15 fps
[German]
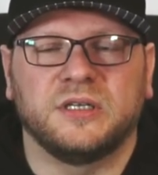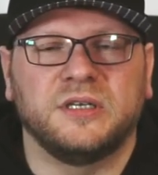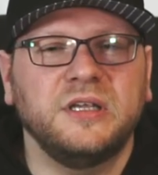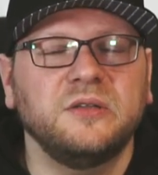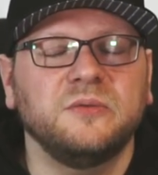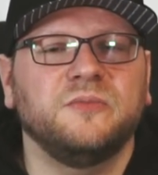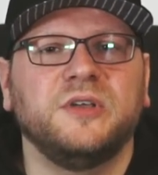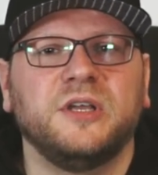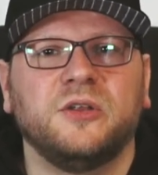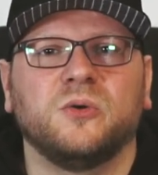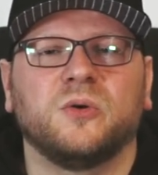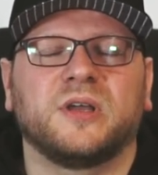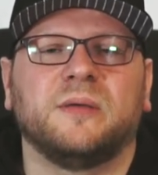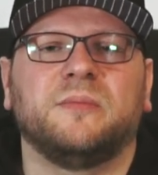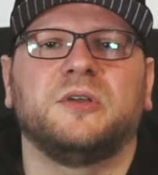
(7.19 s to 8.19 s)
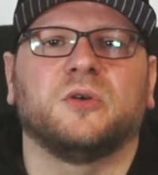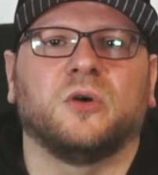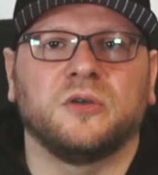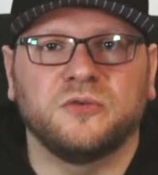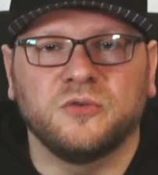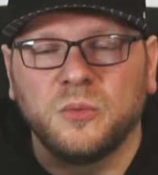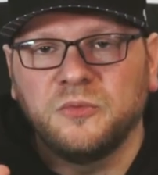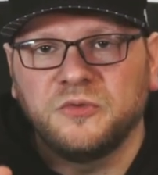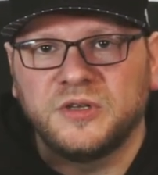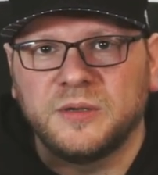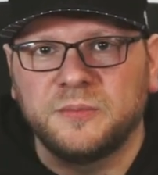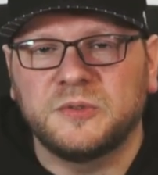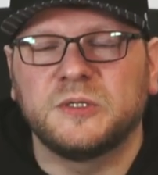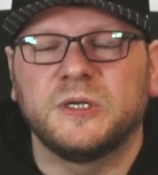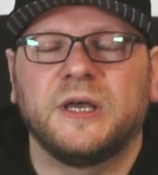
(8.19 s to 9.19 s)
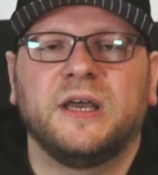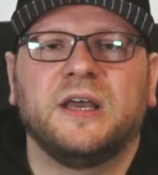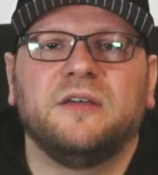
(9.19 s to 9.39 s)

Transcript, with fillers: In diesem Video gebe ich euch fünf Tipps,